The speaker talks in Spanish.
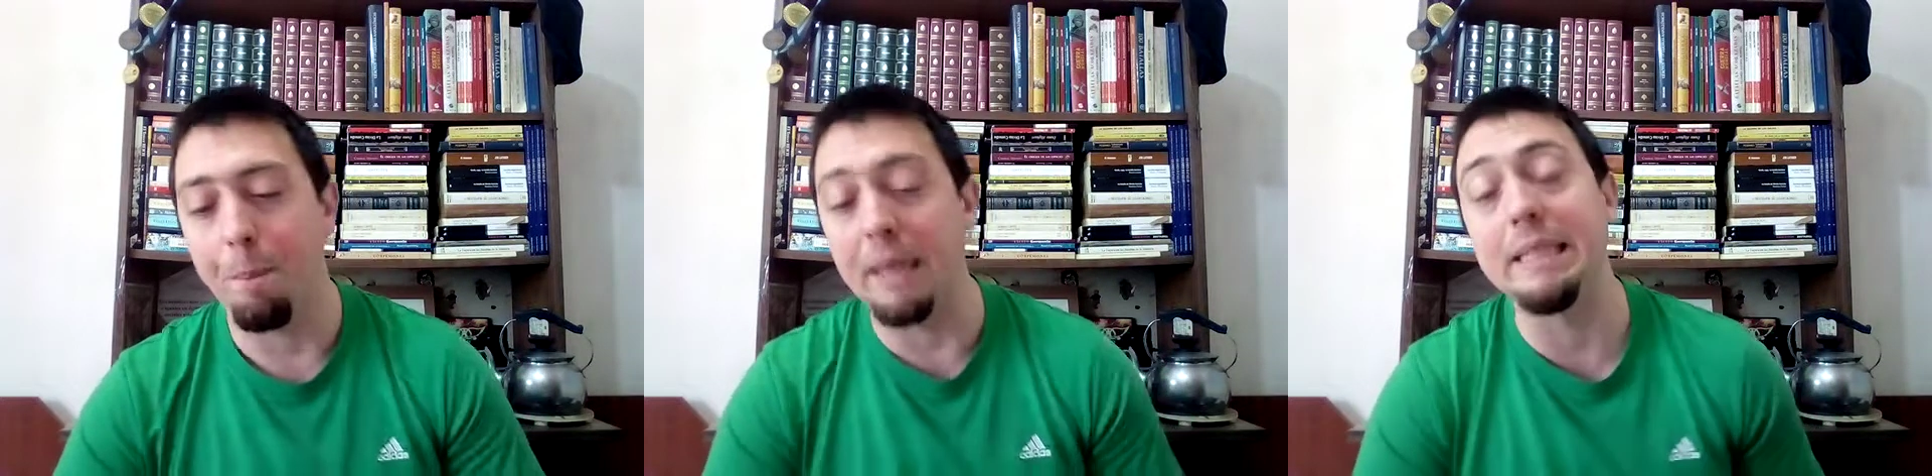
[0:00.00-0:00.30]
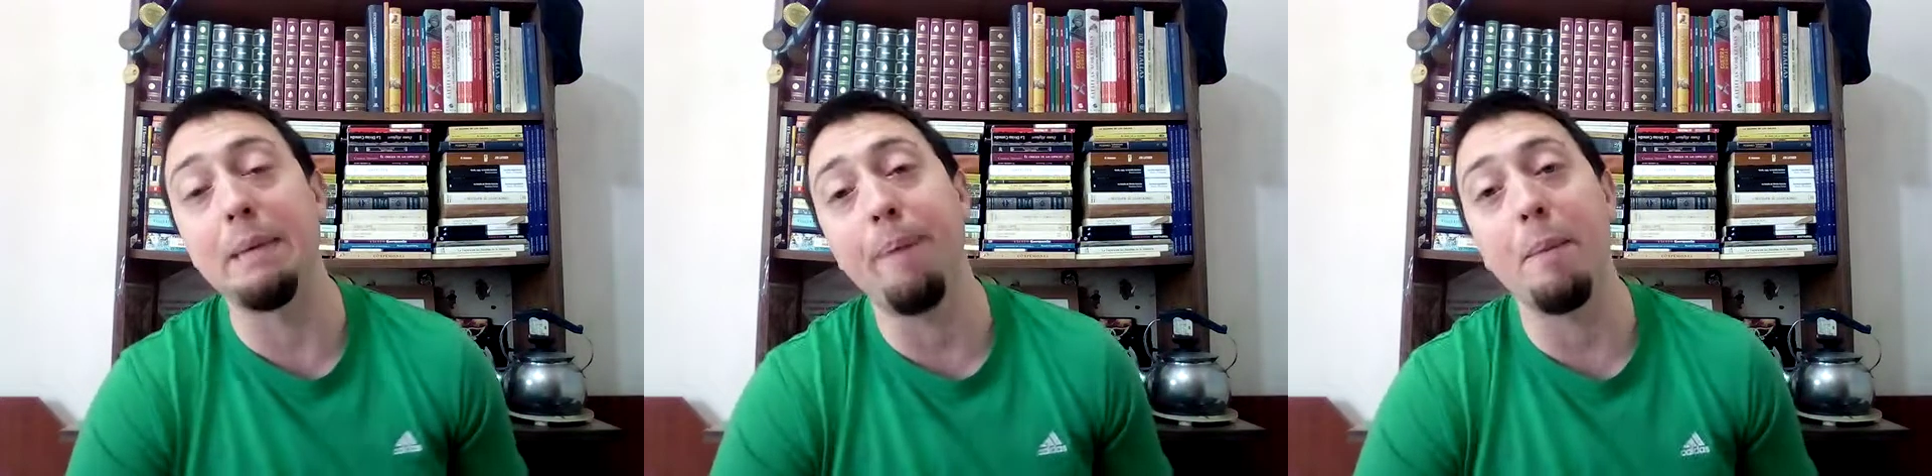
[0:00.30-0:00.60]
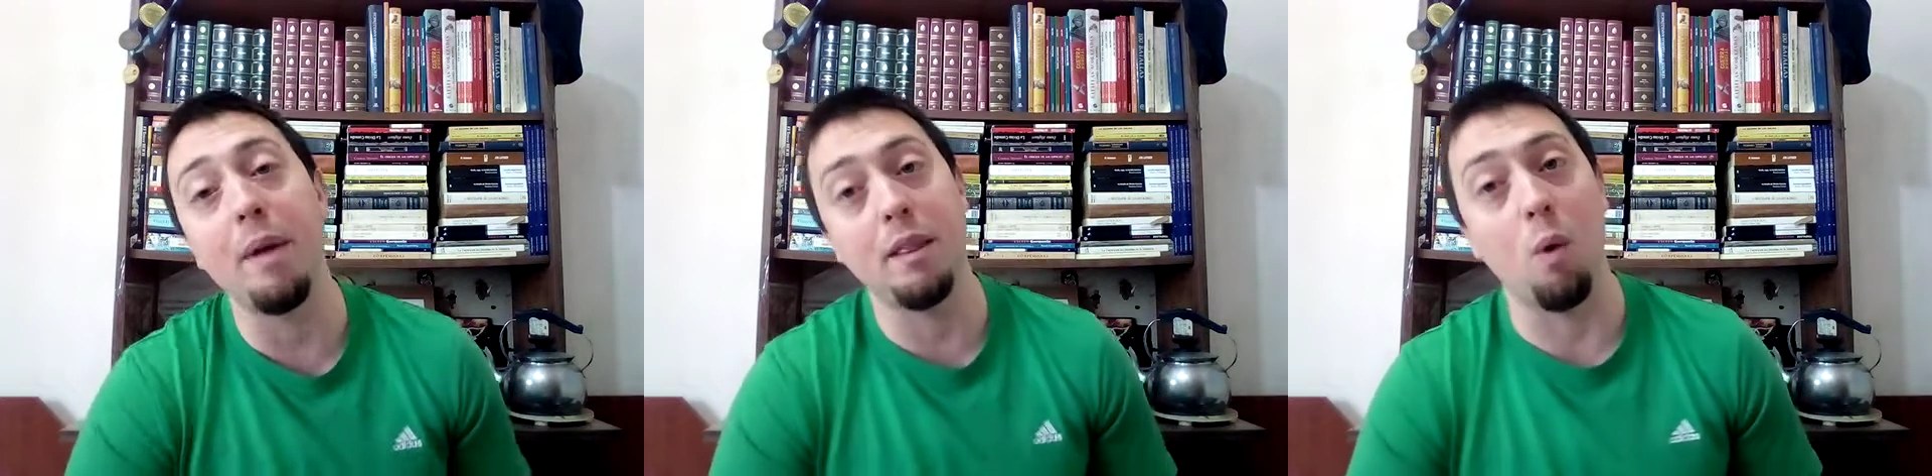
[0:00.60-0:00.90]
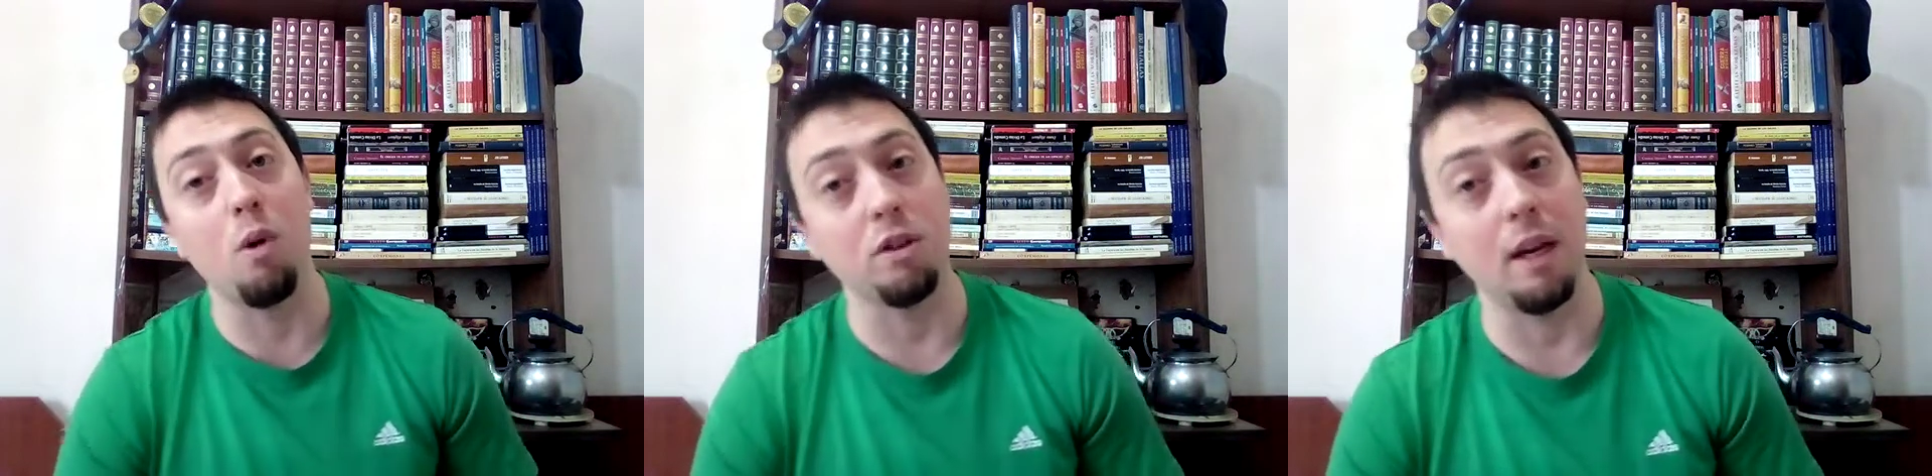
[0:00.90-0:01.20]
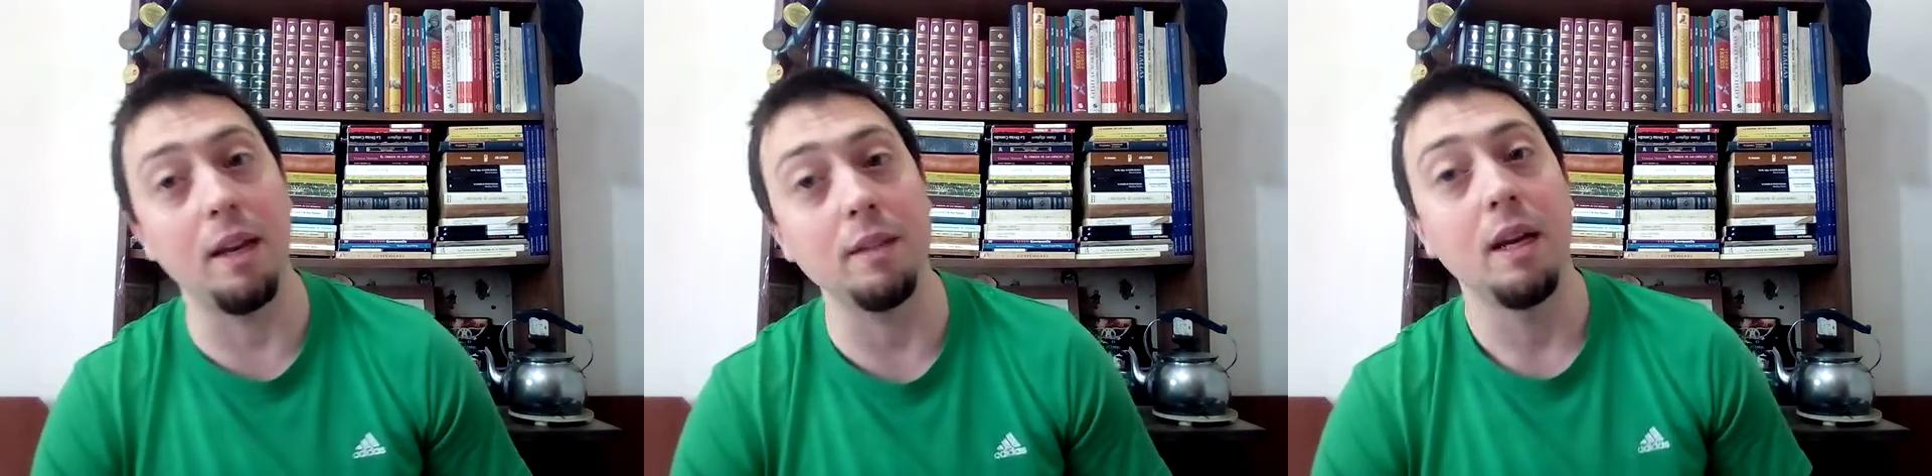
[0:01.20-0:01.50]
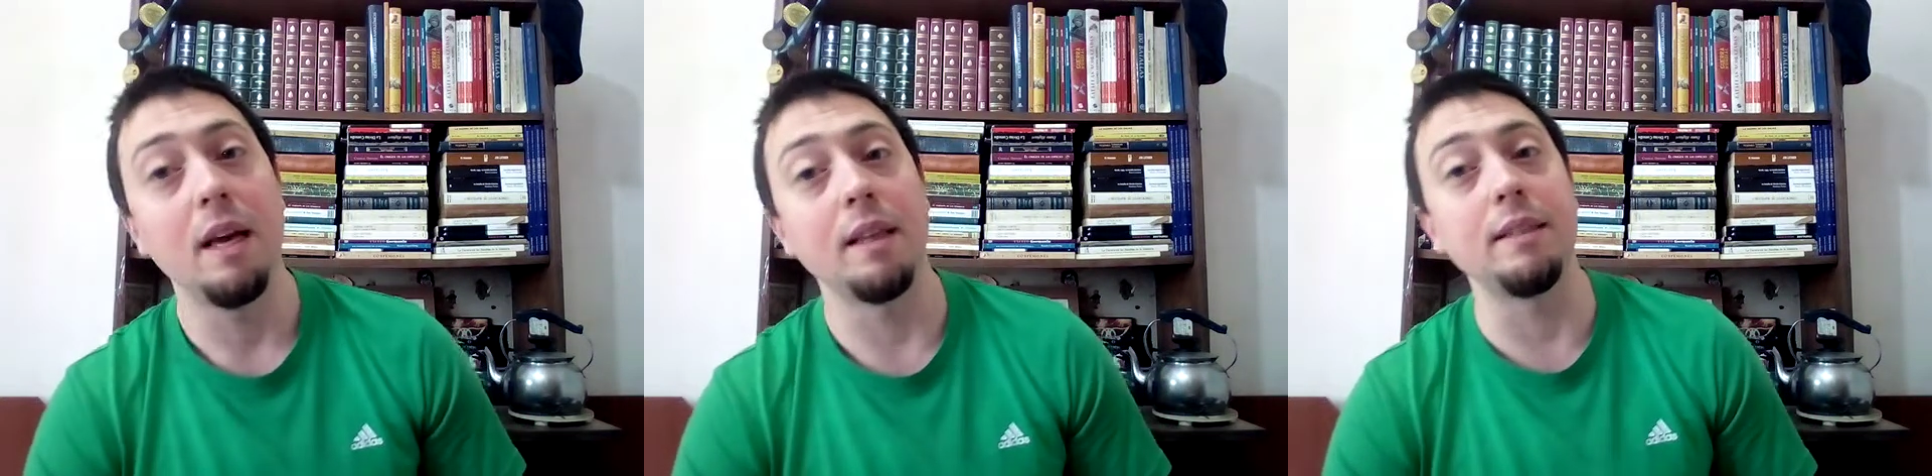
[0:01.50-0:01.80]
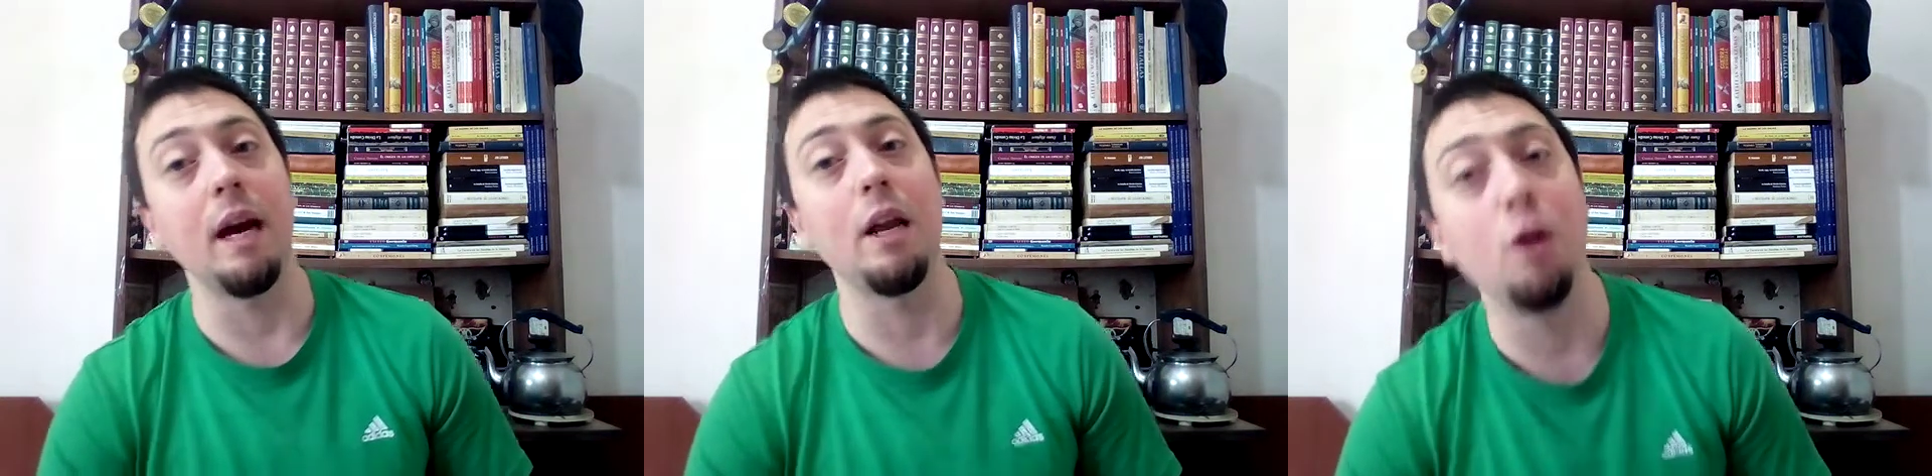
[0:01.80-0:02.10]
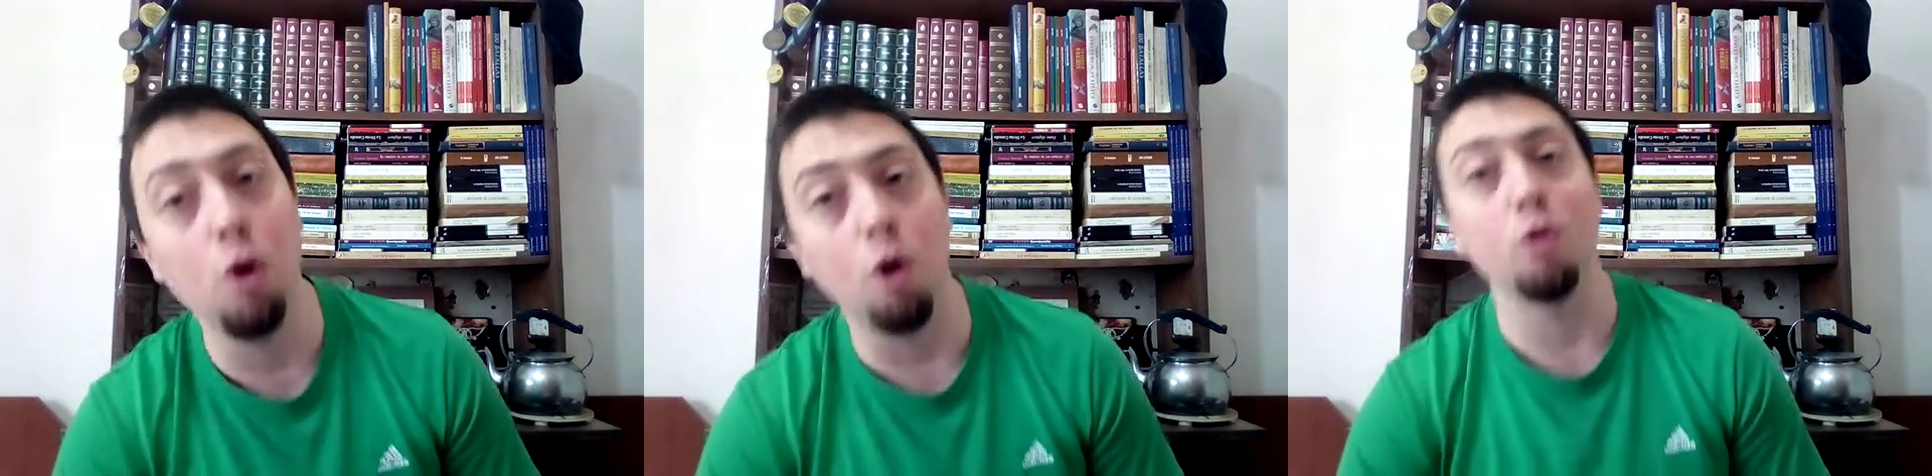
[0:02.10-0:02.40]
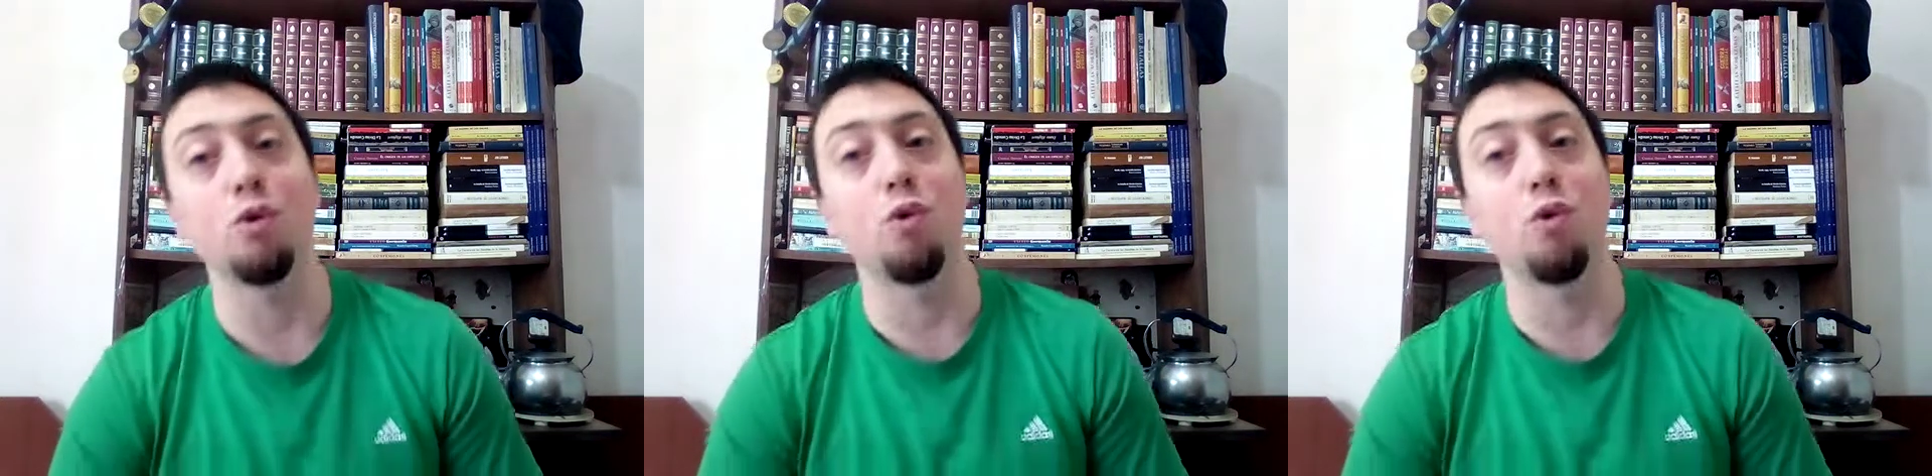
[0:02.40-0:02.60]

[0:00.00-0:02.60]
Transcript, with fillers: Principalmente Buenos Aires decía, no,